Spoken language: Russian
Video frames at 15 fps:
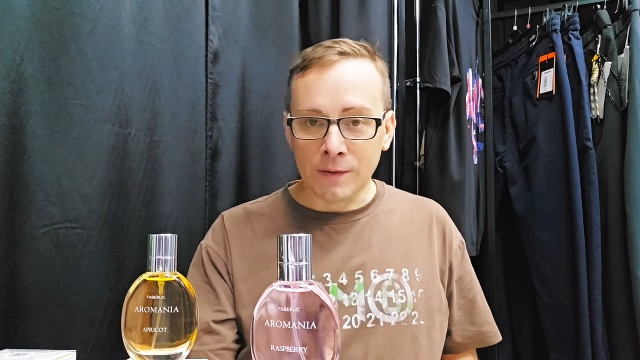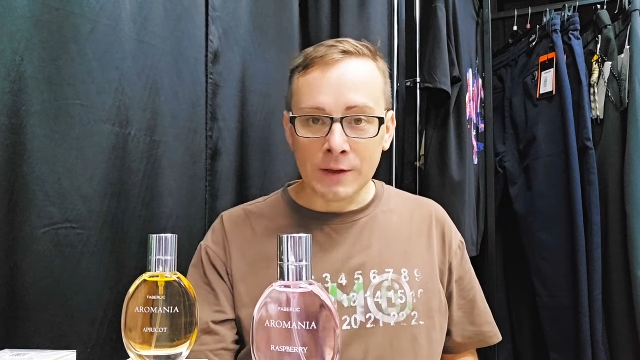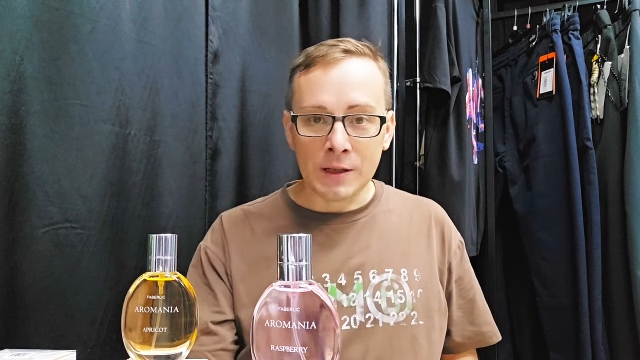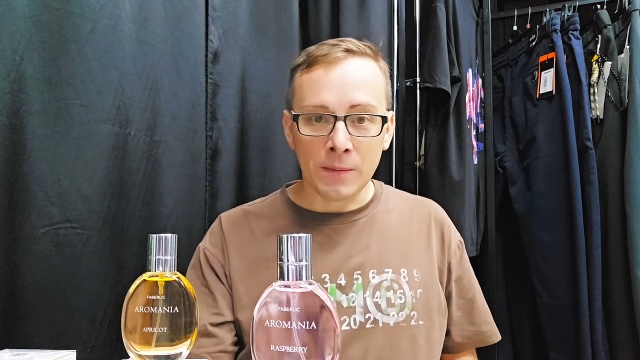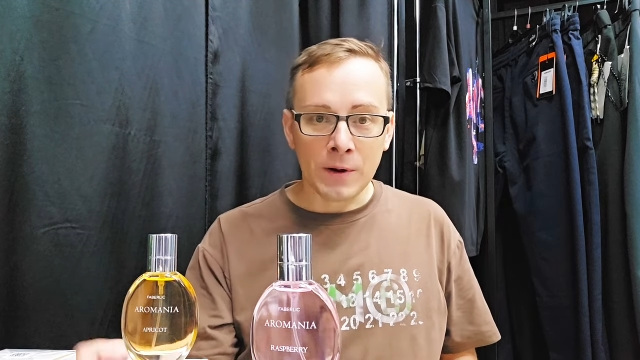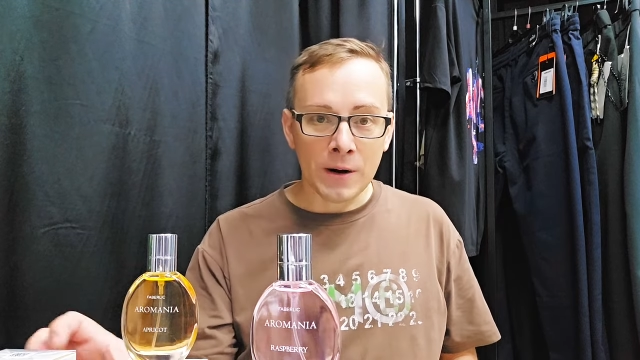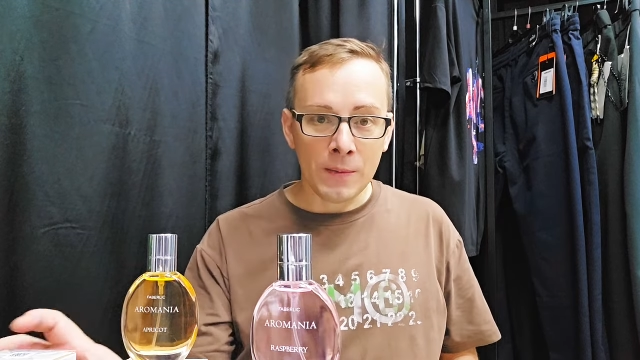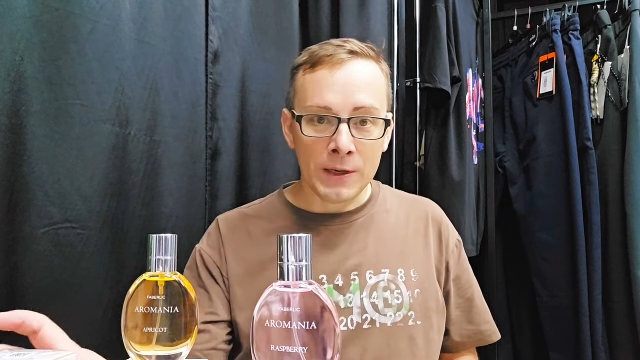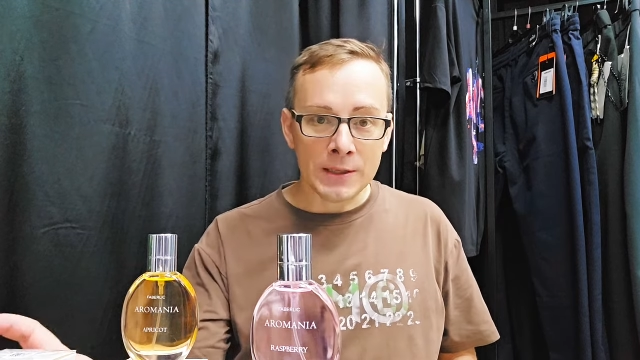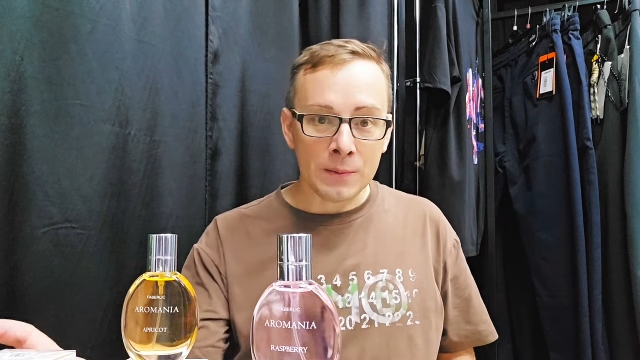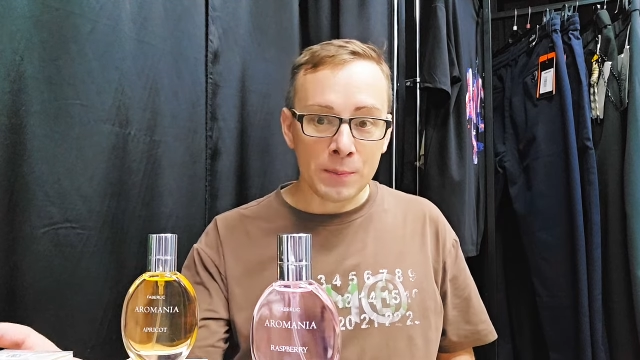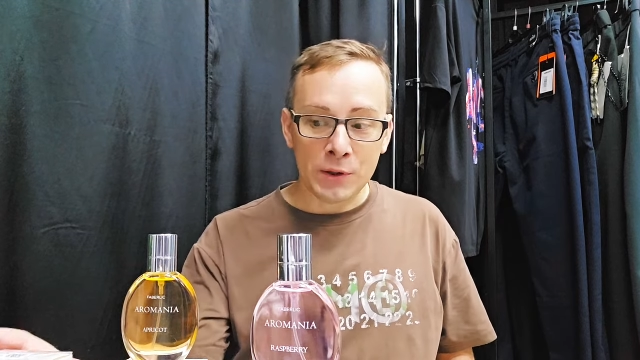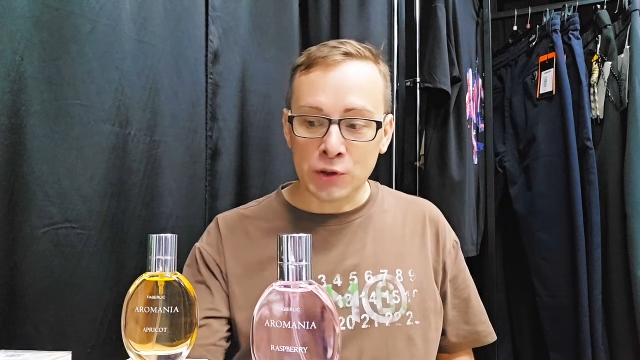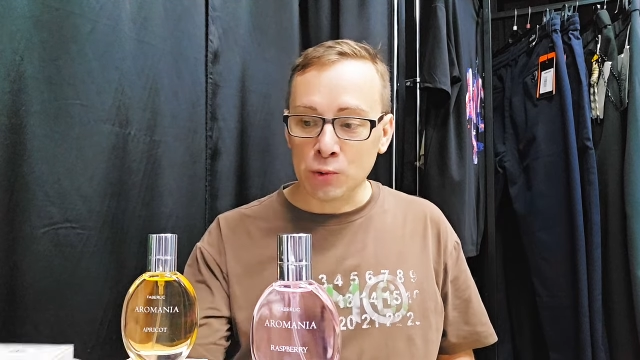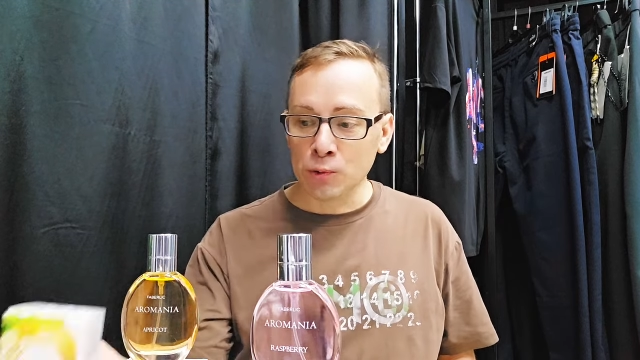в этом аромате
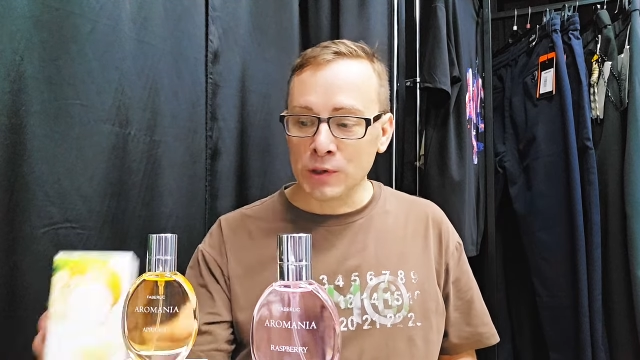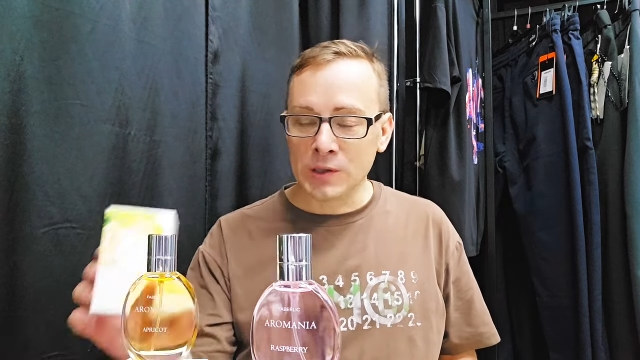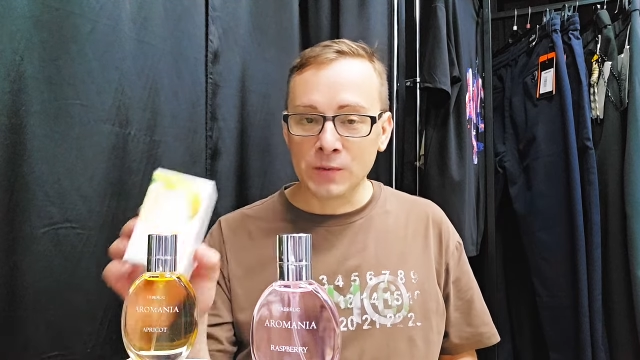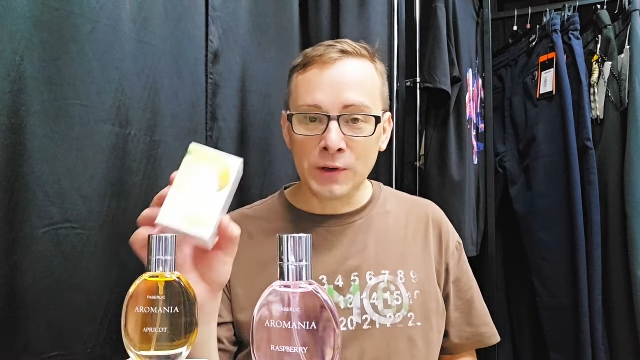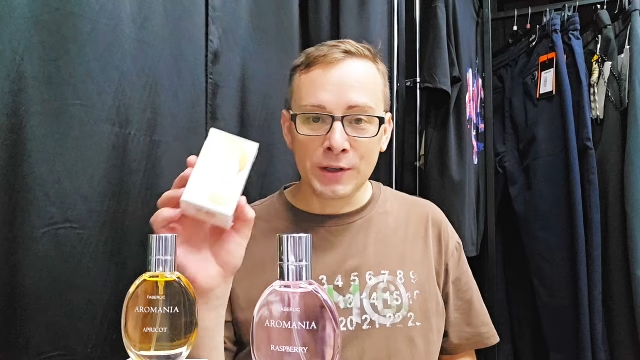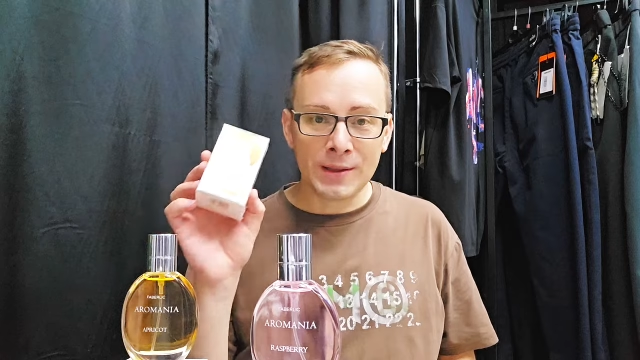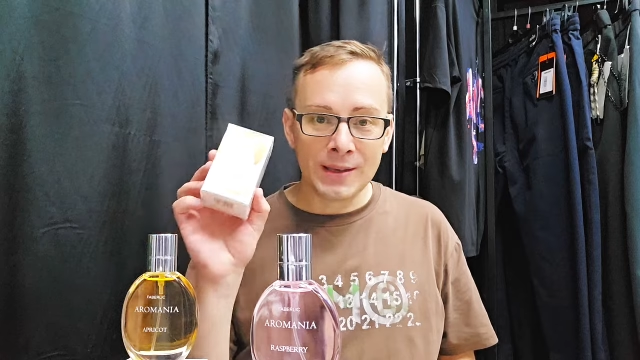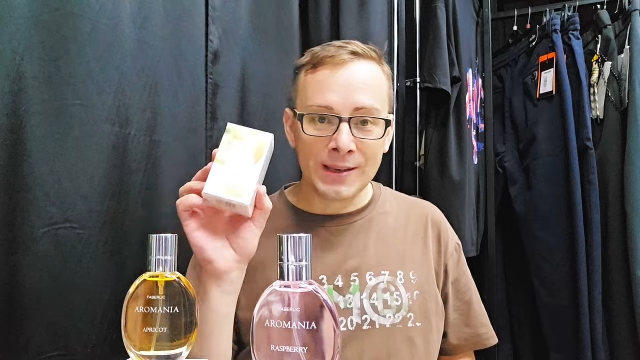присутствует.